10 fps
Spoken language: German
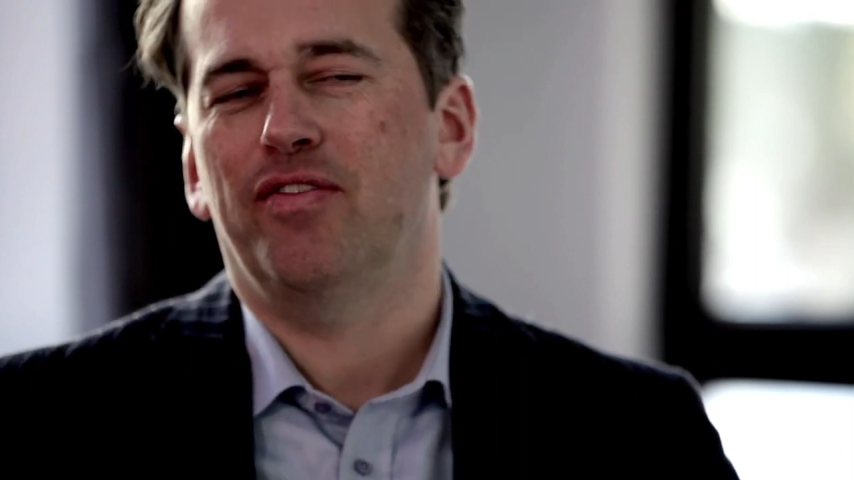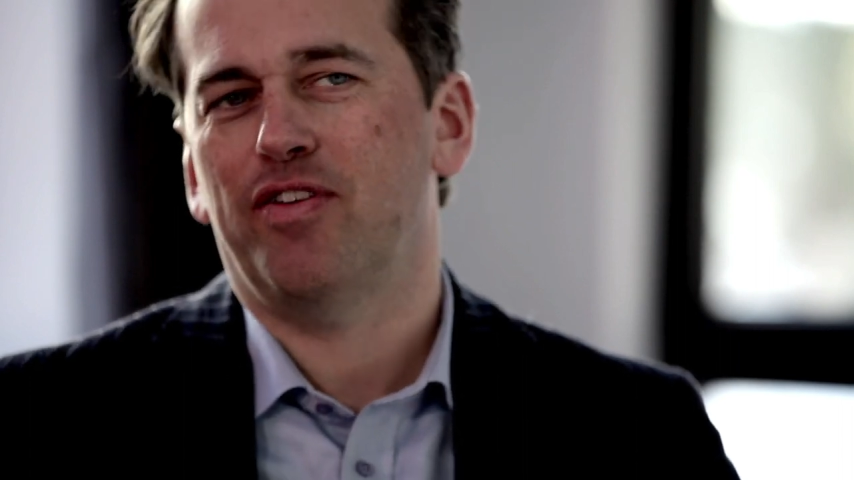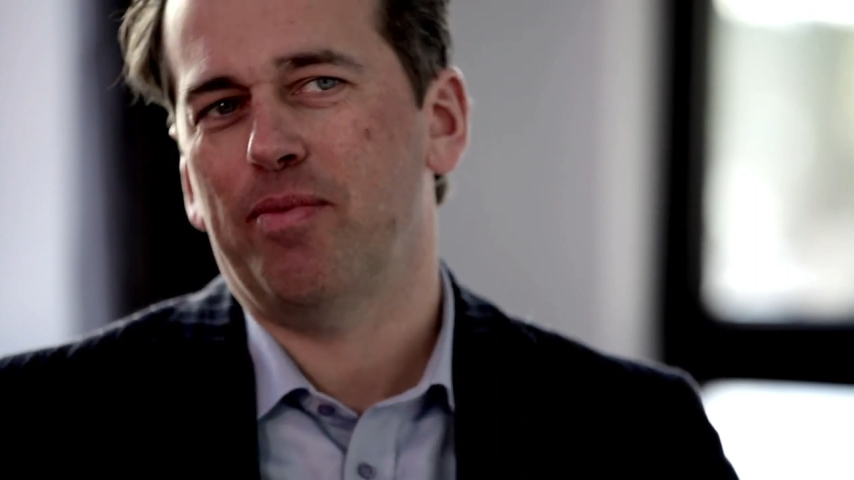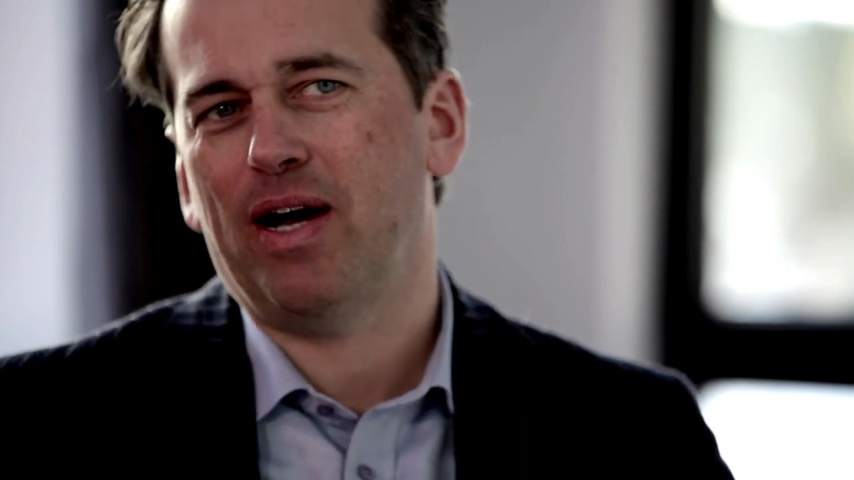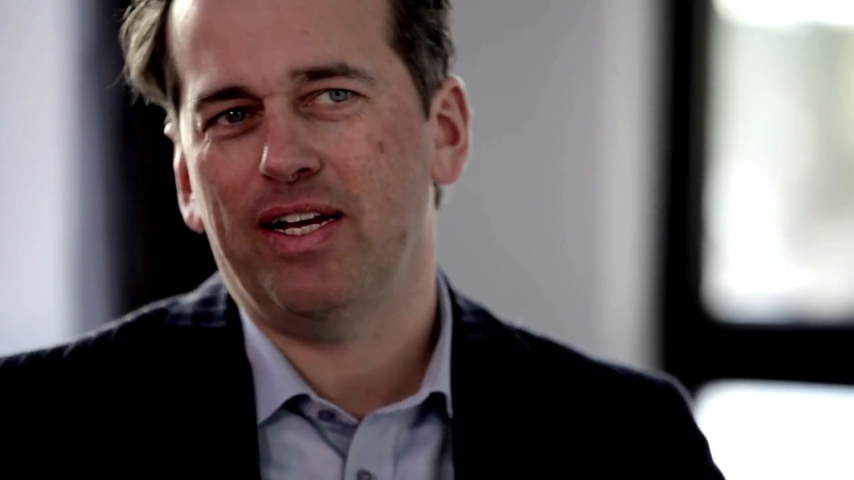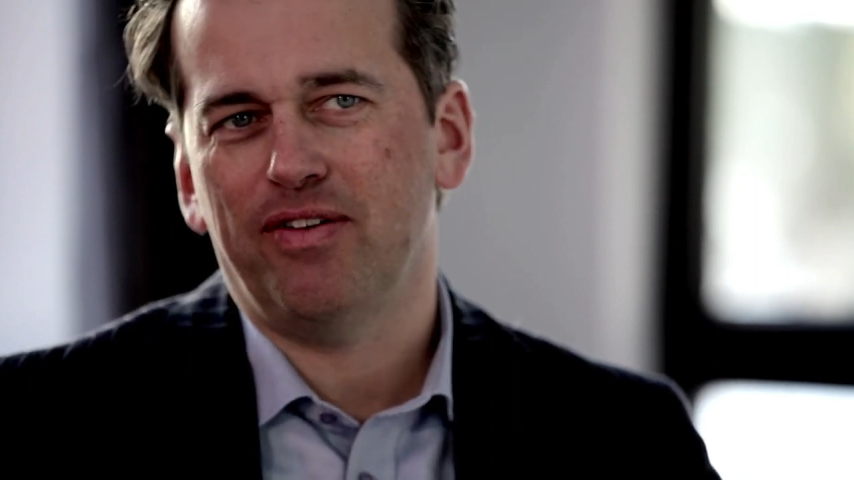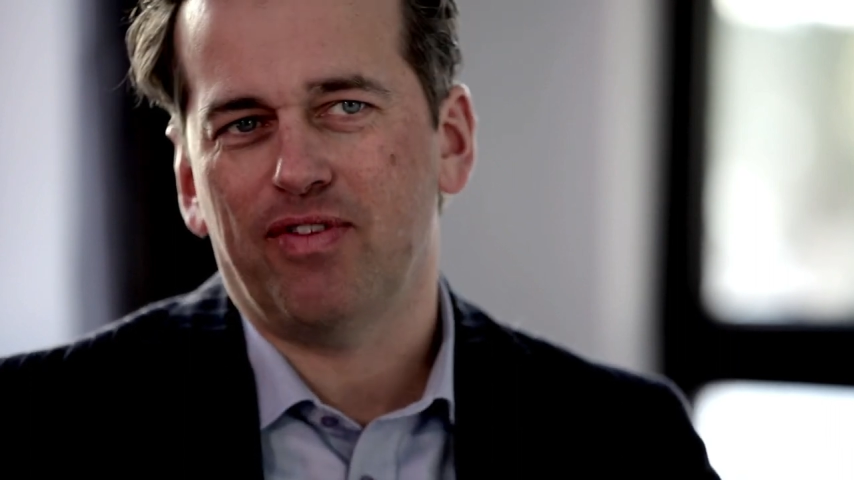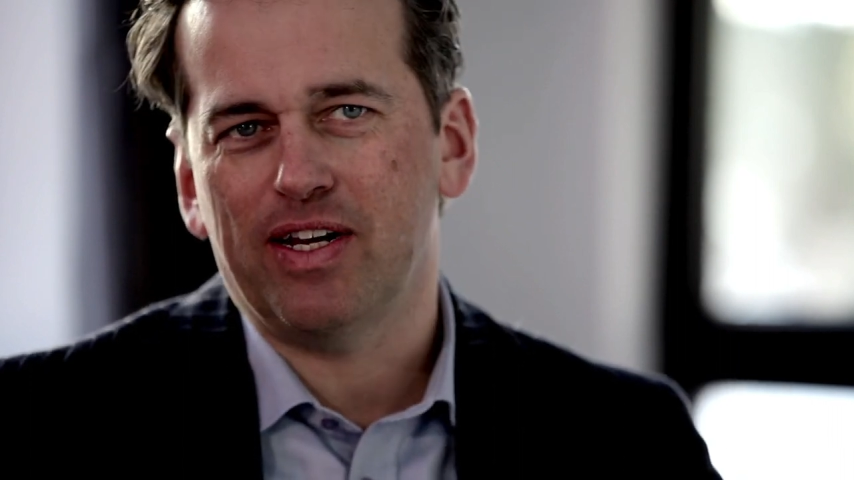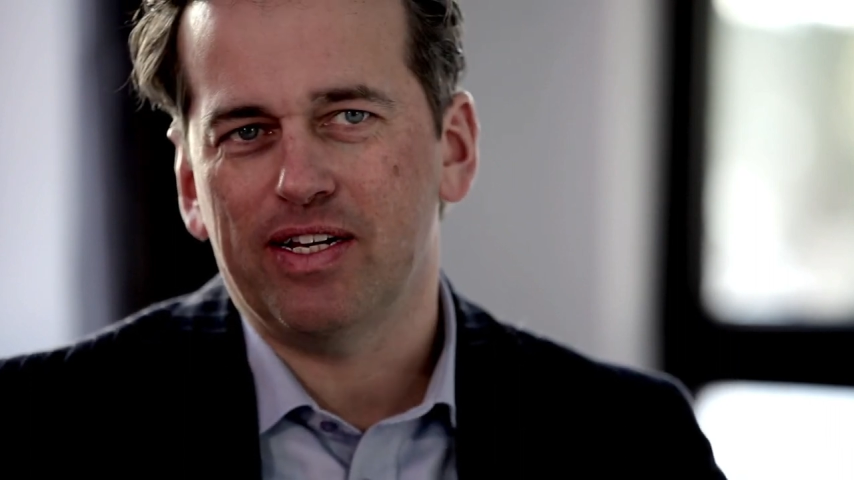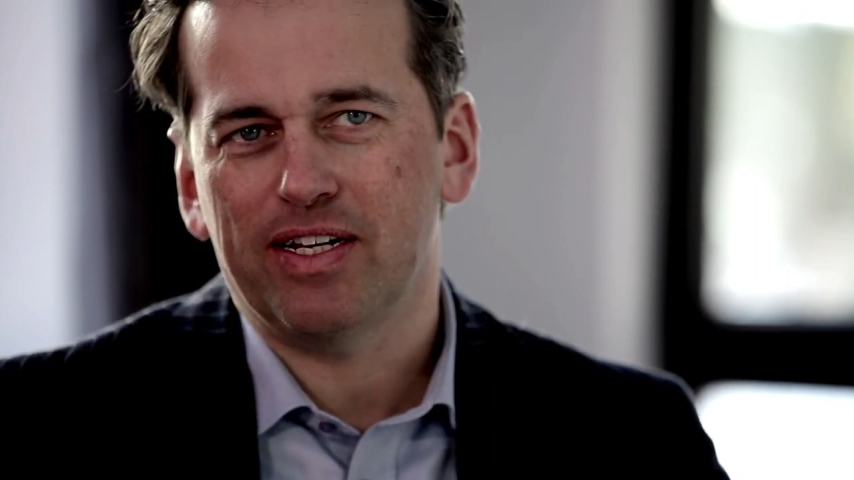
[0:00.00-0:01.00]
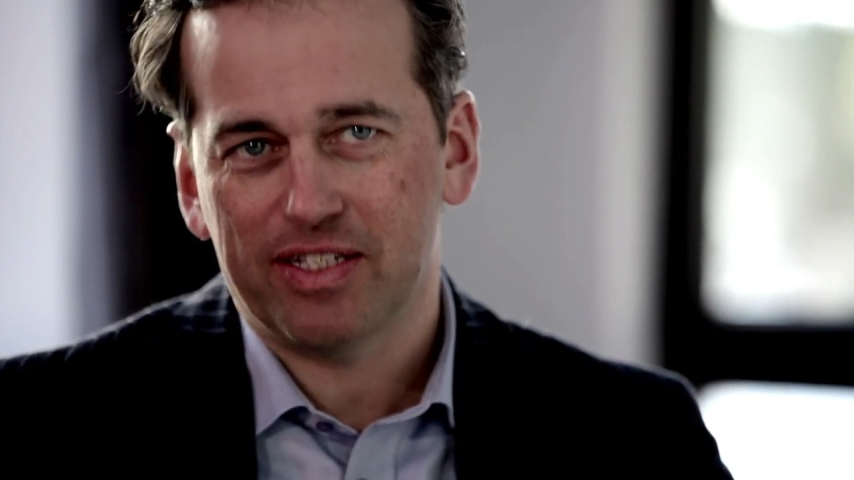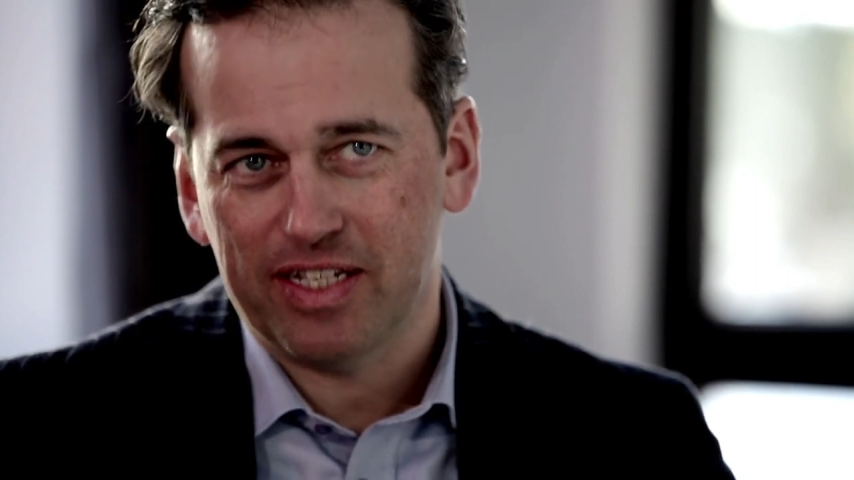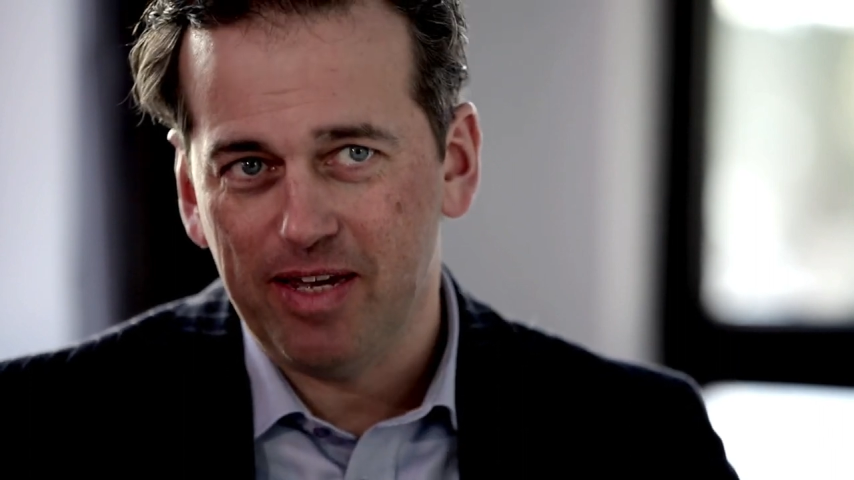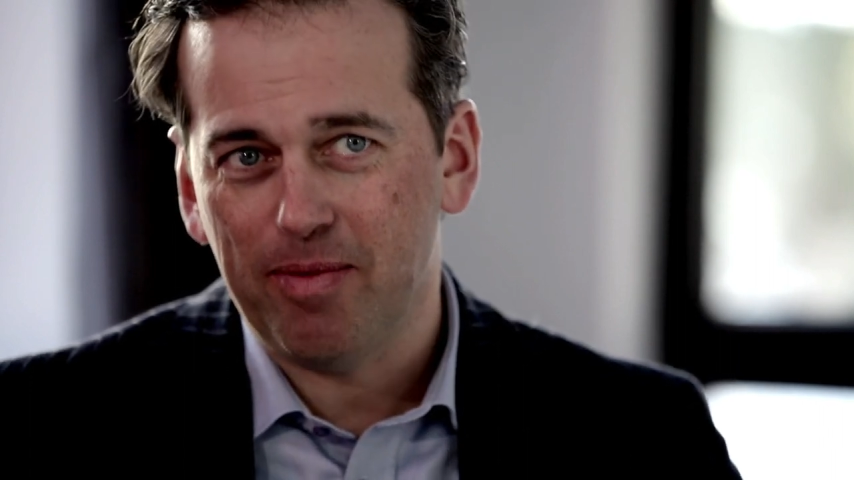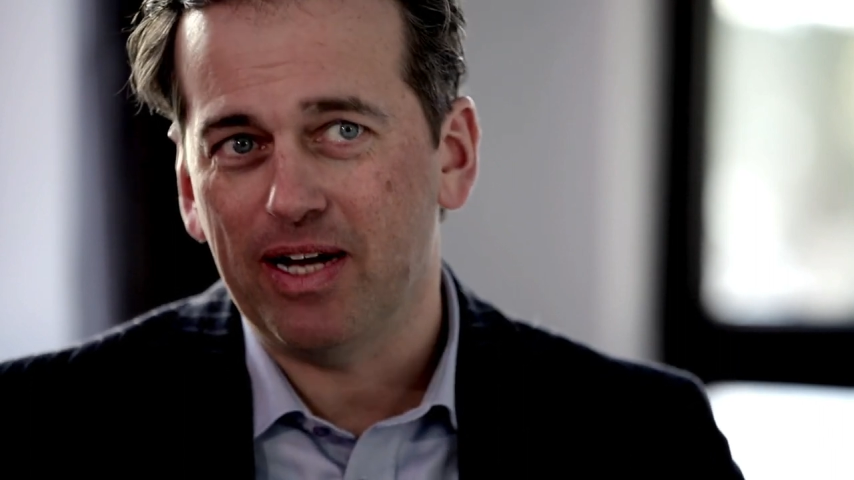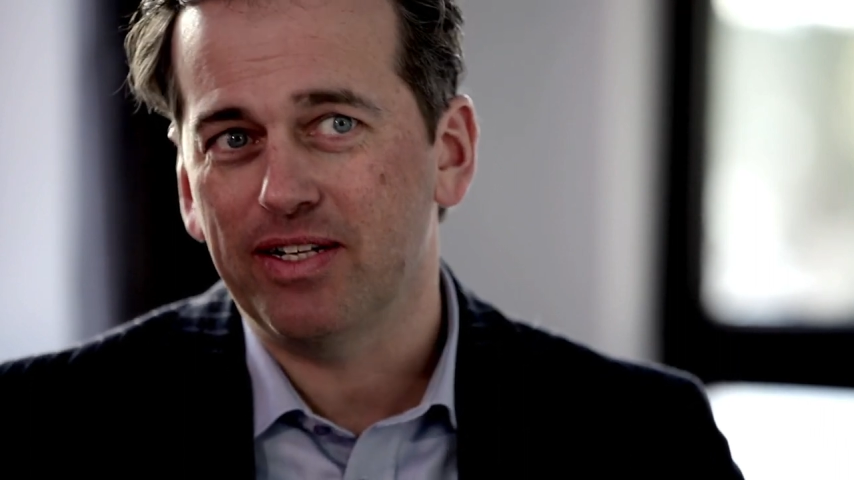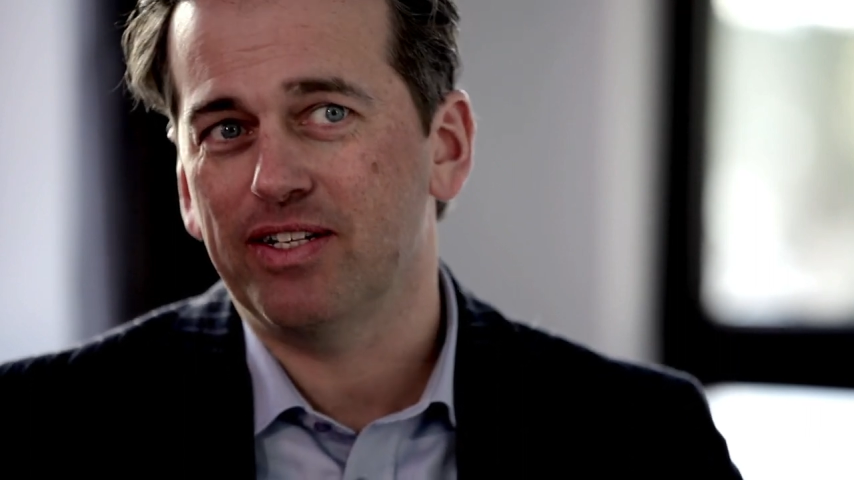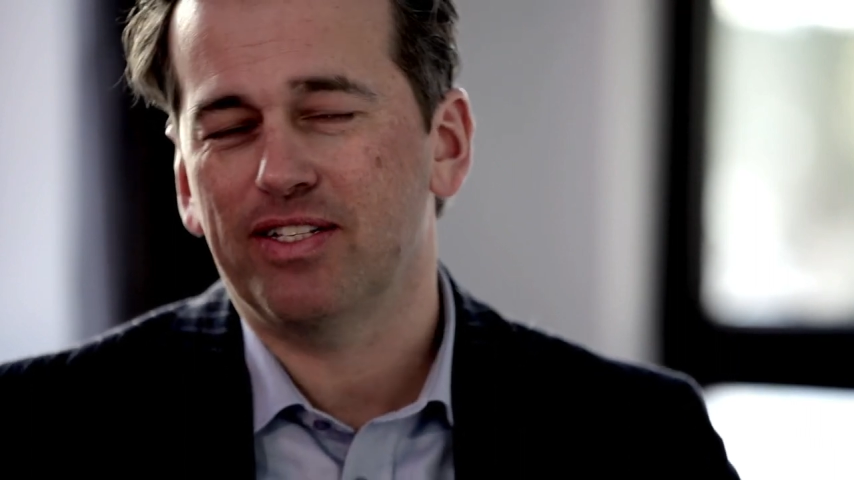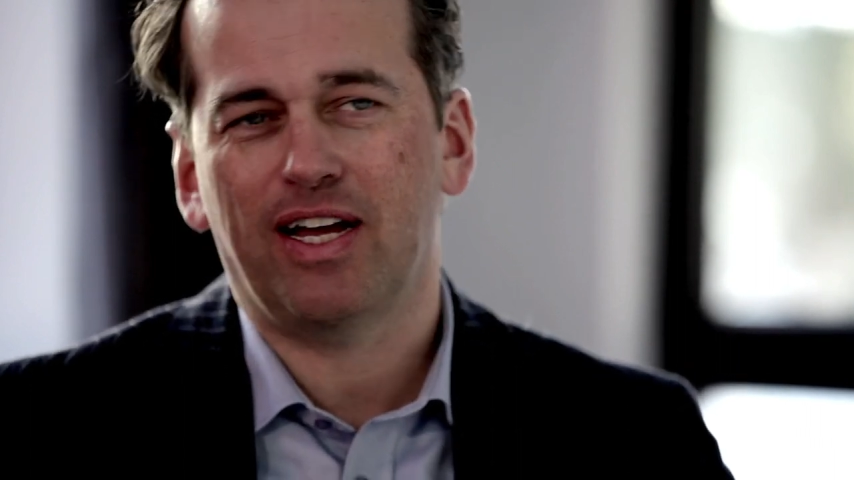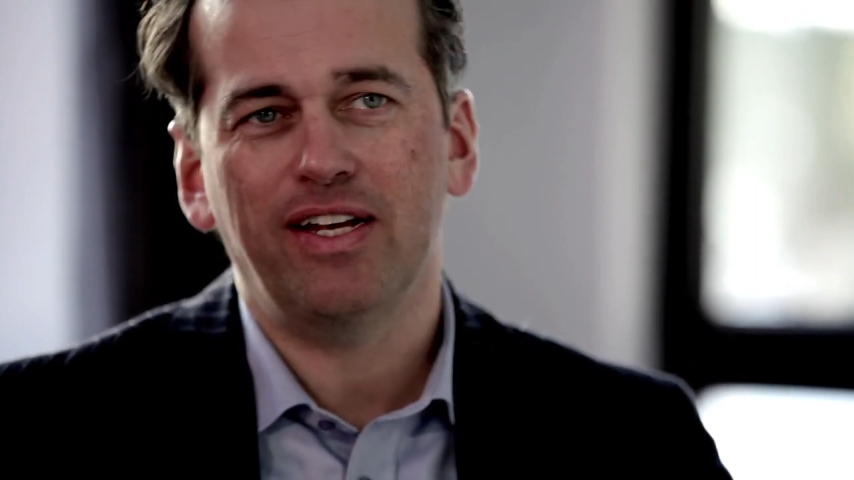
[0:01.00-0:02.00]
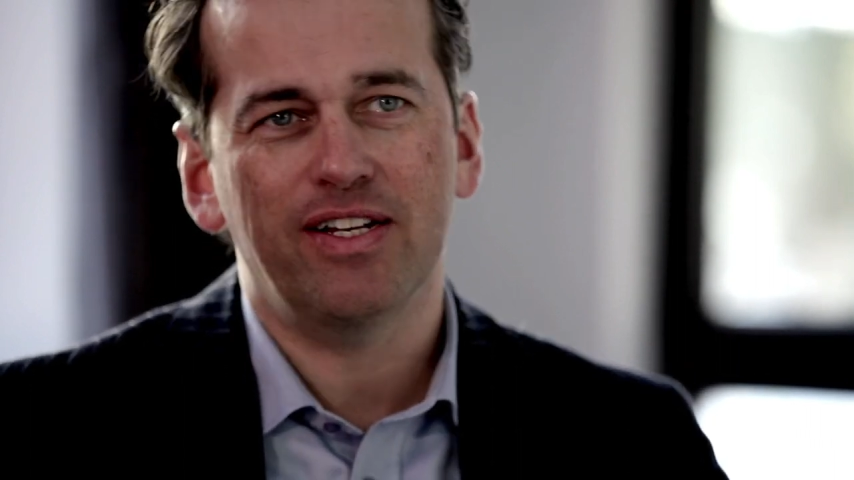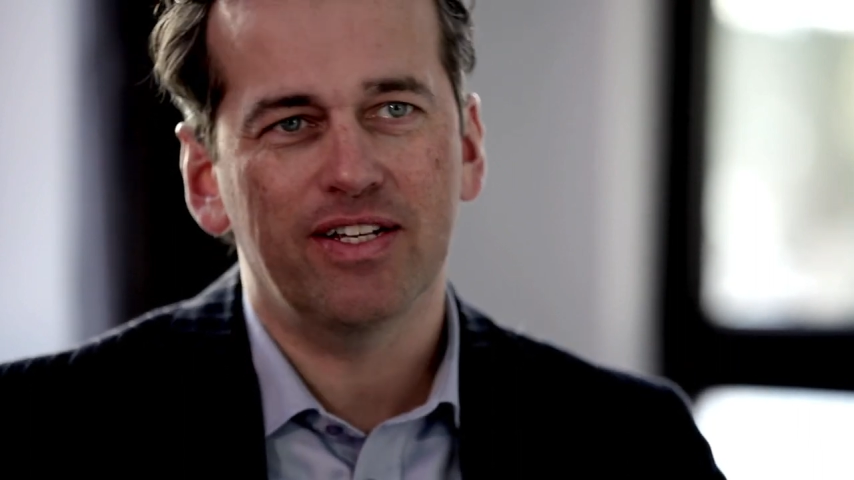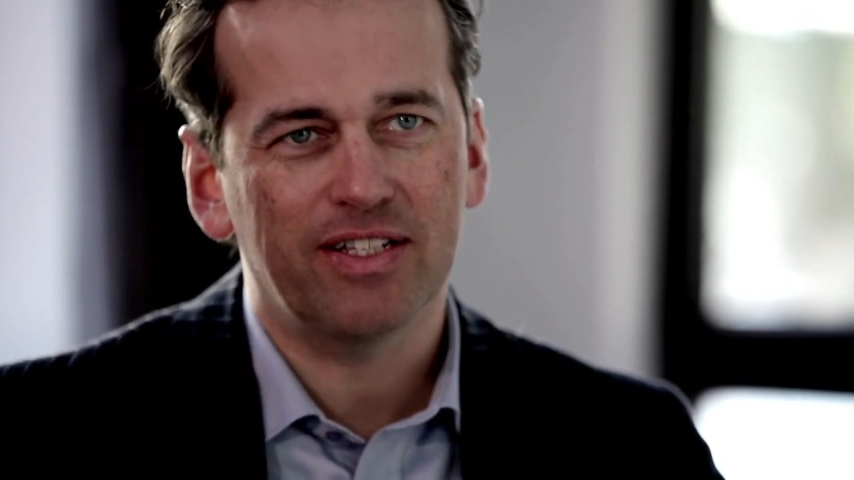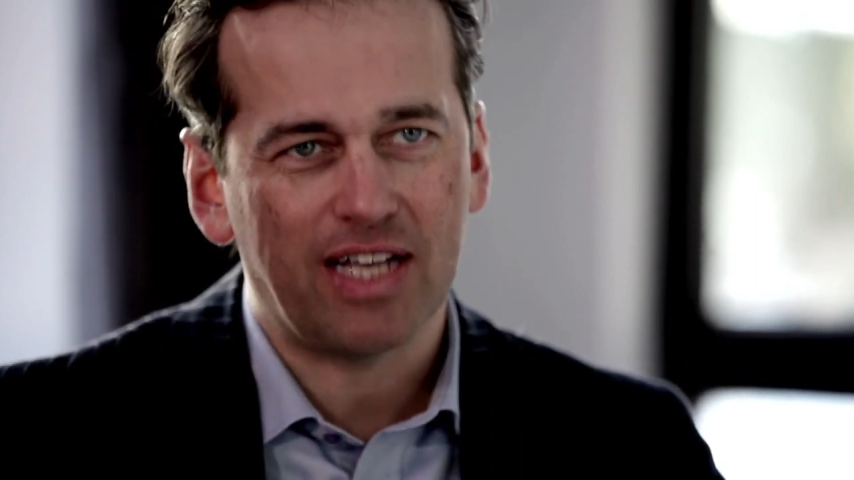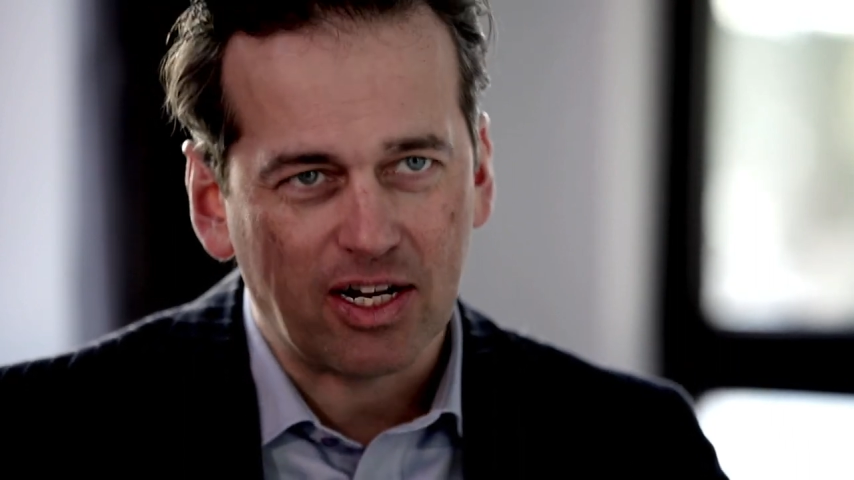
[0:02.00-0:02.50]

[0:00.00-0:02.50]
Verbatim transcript: verbreiten, weil das Thema interessant ist,